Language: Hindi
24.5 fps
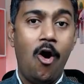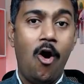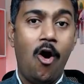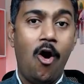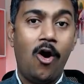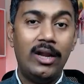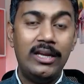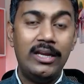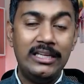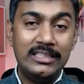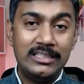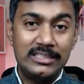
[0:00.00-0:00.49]

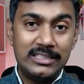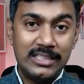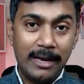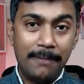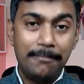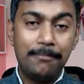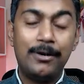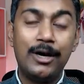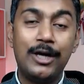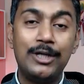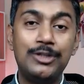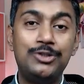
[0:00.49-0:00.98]
और इन
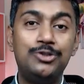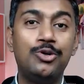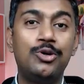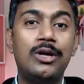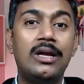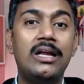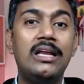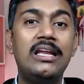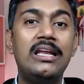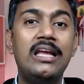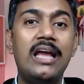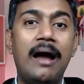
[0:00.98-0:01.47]
सब खर्चों
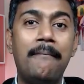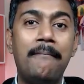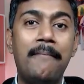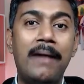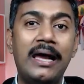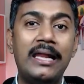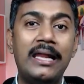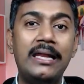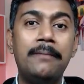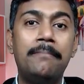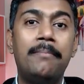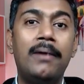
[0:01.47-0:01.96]
के लिए
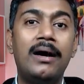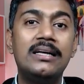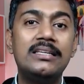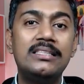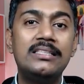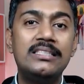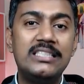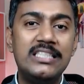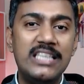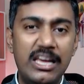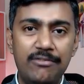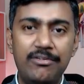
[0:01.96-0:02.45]
हमारे पास
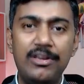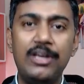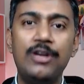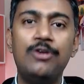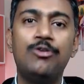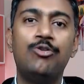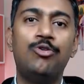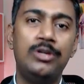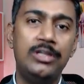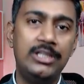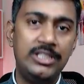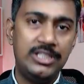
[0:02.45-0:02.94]
सेविंग
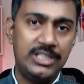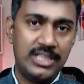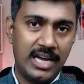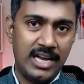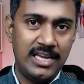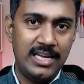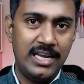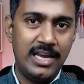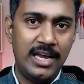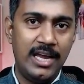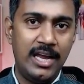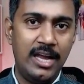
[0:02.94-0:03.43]
होनी
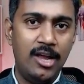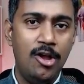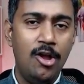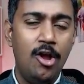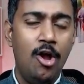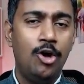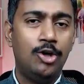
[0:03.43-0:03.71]
चाहिए